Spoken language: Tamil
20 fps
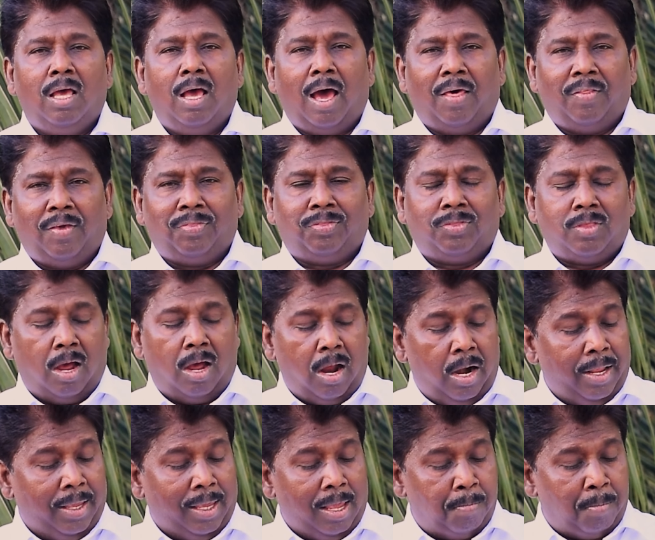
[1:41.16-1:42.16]

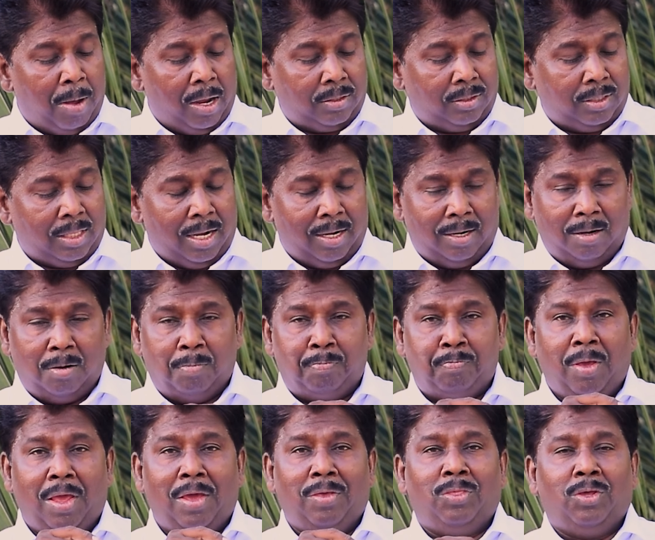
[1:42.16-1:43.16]
அதைத்தான் இங்கே பக்தன்
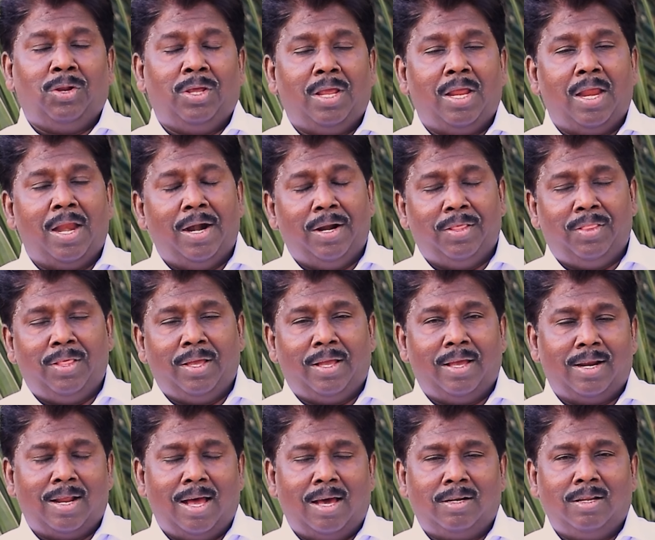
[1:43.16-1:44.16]
பேதரு
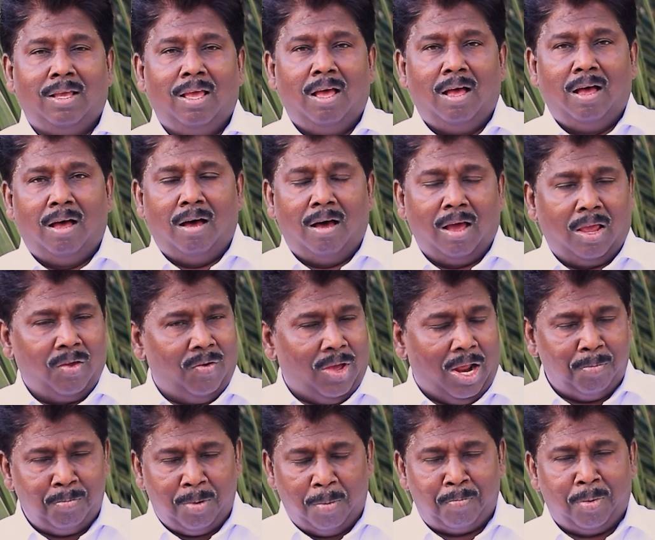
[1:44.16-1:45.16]
எழுதுகிறார் ஆகவே
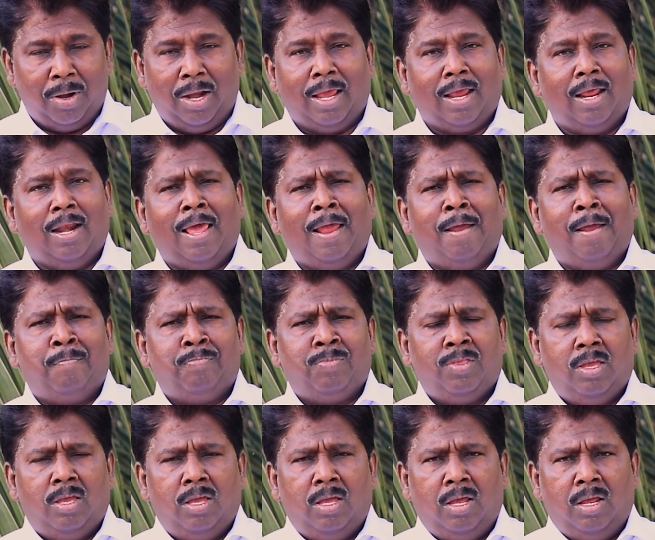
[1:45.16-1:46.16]
அன்பு பிள்ளைகளே
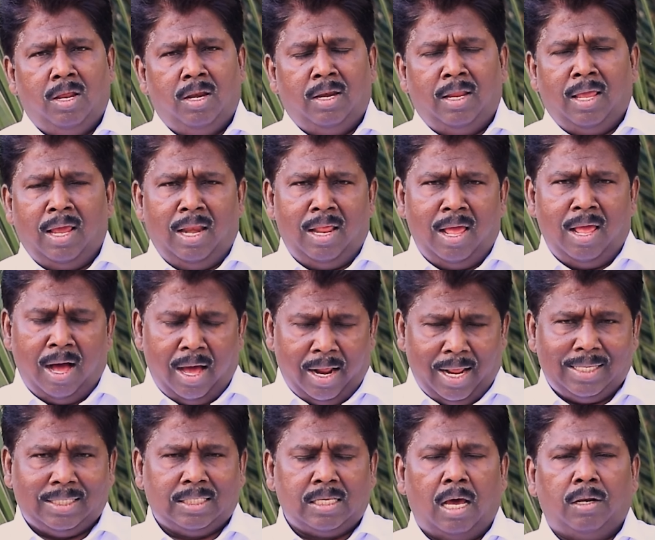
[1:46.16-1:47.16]
நீங்கள்
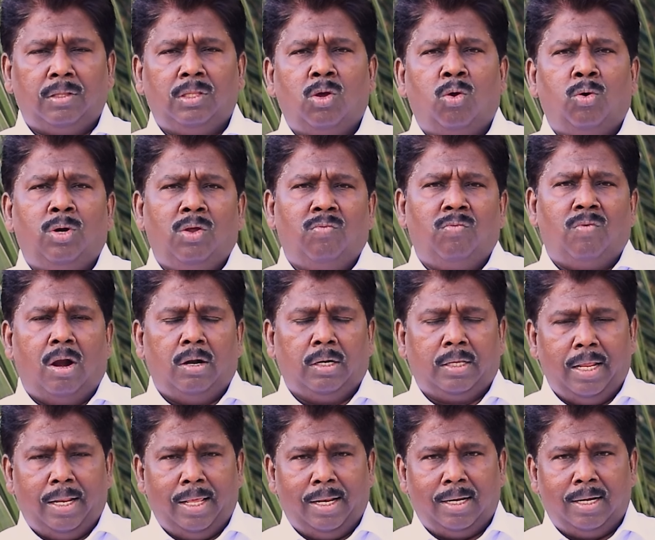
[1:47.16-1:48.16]
யாரை சார்ந்து கொண்டு
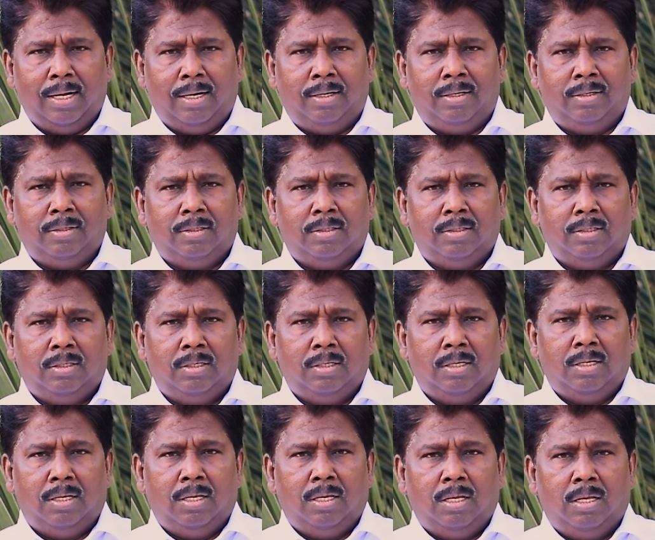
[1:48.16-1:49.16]
வாழ்கிறீர்கள்
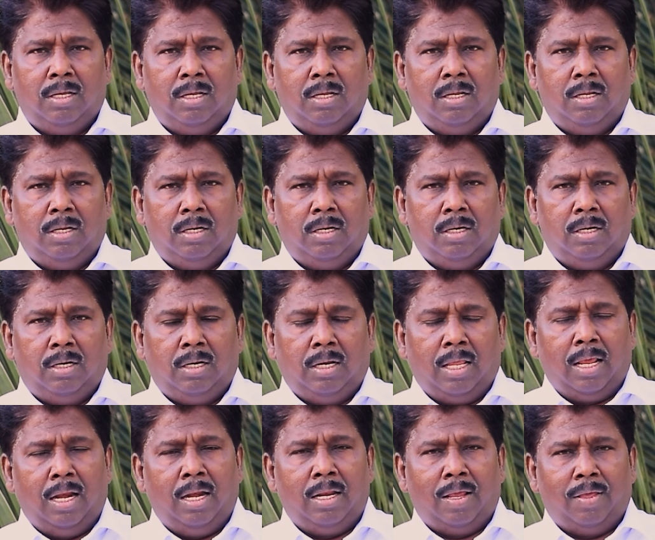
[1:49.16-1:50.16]

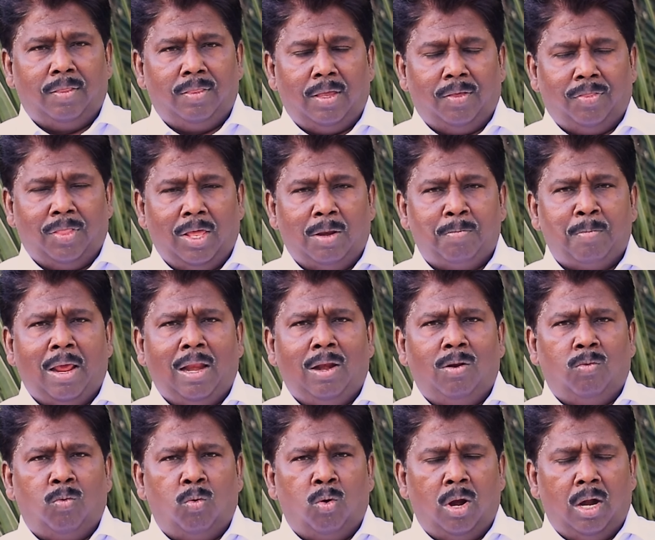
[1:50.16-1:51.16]
நீங்கள் எதன் மேல்
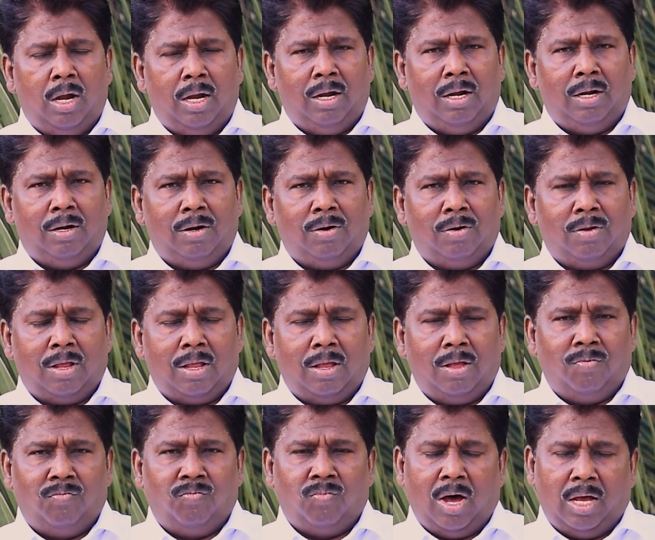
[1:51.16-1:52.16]
உங்கள்
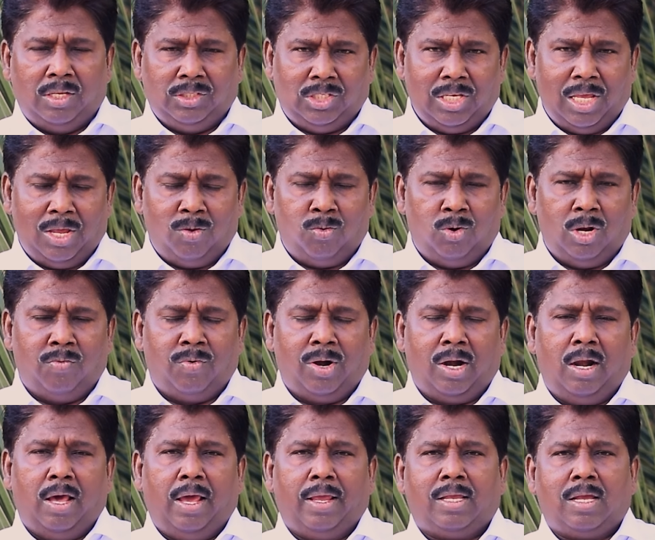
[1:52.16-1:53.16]
வாஞ்சை
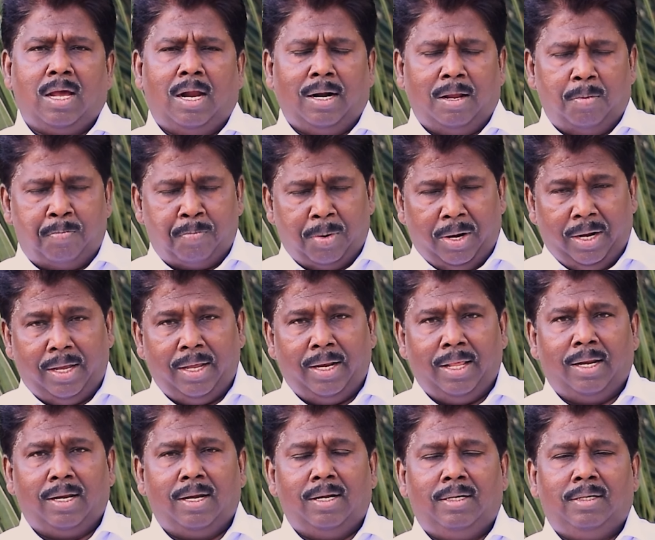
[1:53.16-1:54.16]
உள்ளவர்களாய்
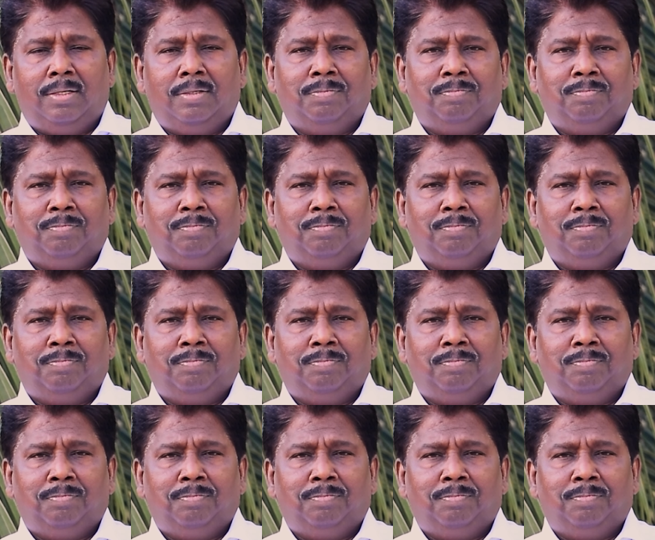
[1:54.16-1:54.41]
காணப்படுகிறீர்கள்